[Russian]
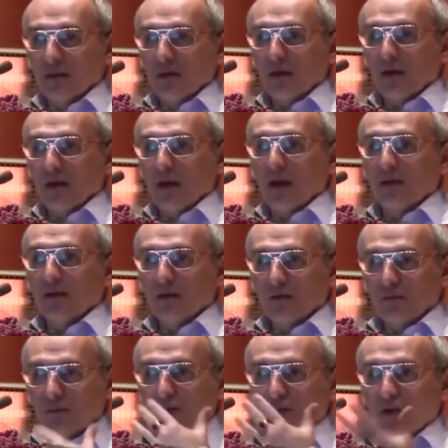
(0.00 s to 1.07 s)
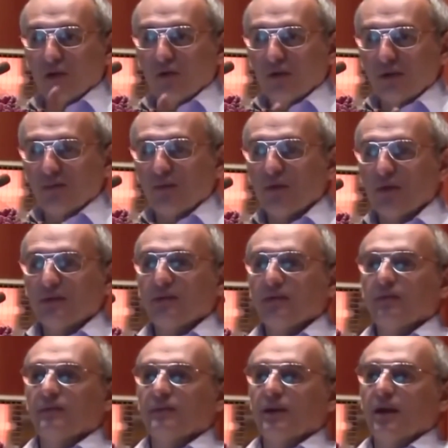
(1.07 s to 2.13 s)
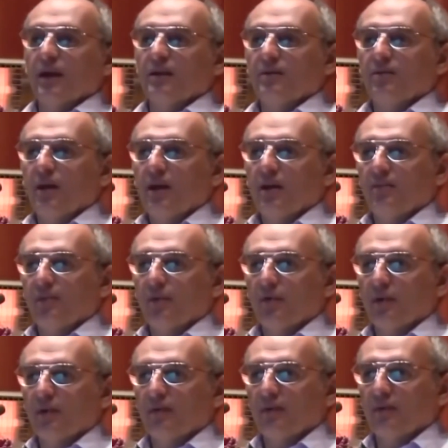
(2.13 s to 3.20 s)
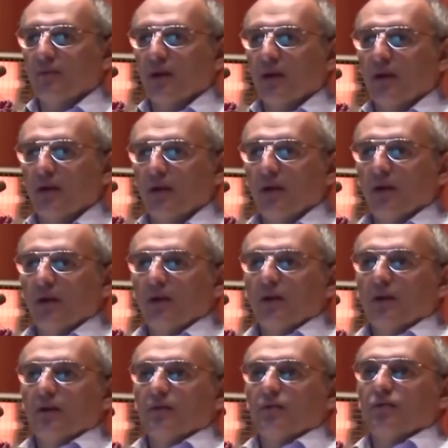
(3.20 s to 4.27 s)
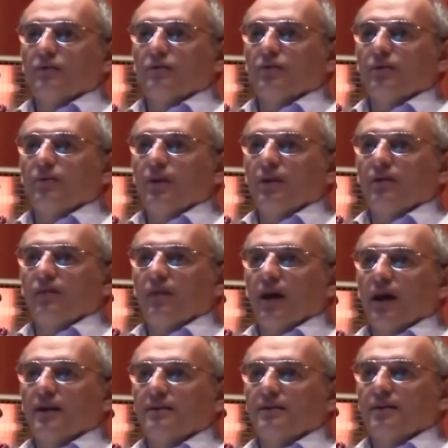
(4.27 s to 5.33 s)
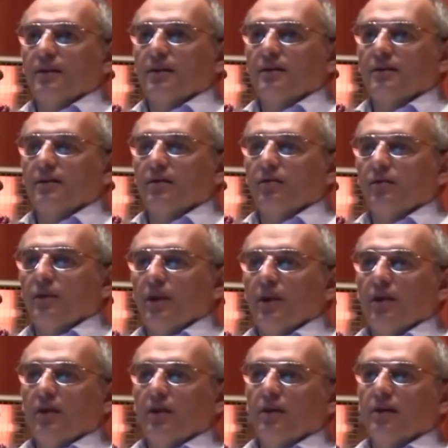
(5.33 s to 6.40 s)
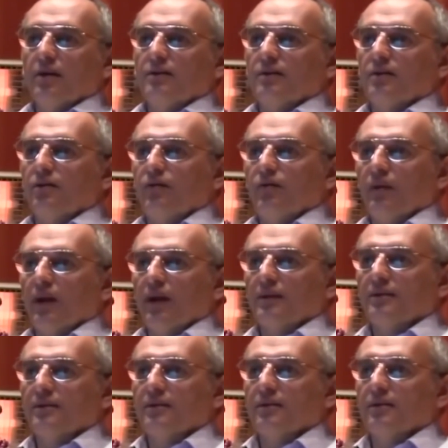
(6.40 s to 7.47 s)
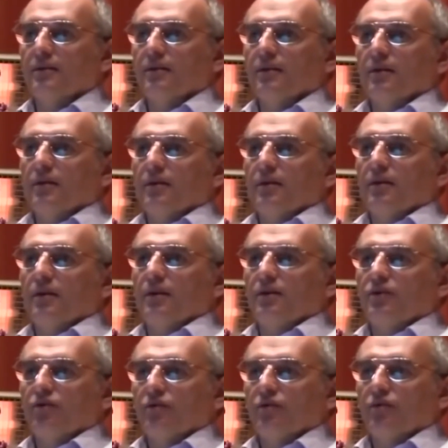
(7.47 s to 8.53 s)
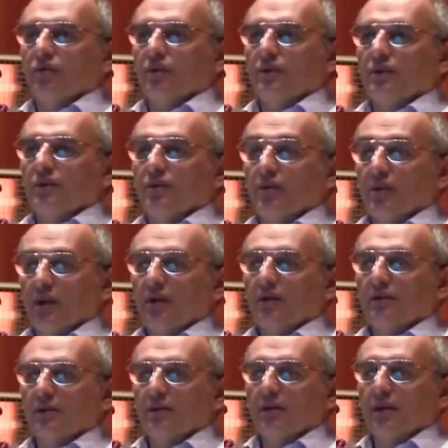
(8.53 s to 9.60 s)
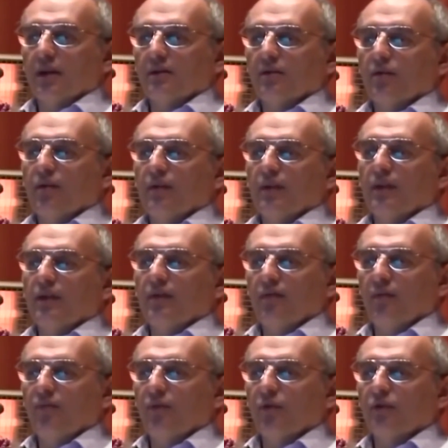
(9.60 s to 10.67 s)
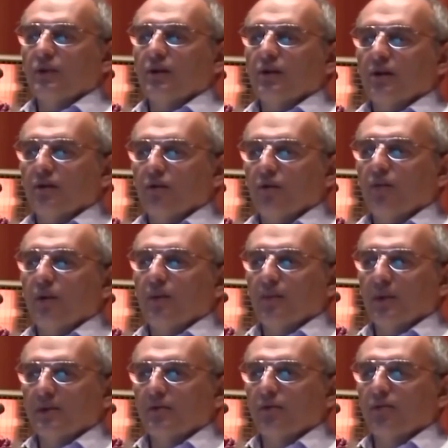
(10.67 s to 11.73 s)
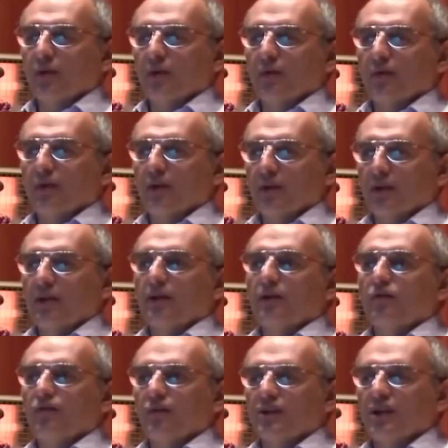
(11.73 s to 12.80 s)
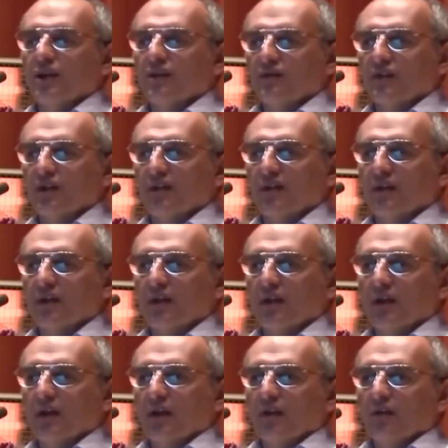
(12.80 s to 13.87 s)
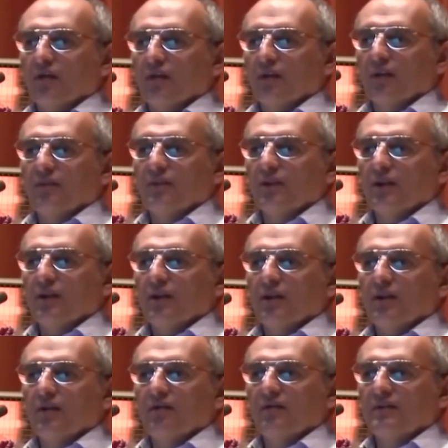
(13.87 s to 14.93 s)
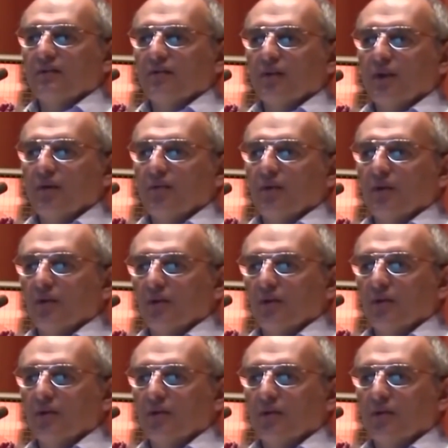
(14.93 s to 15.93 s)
сила какая-то, и он может ее использовать за тебя или против тебя. То есть он имеет власть или силу денег, или силу власти, или еще какую-то силу, это основано на его прошлых добрых поступках. Это надо уважать в человеке. Но в этом человеке этого всего не было.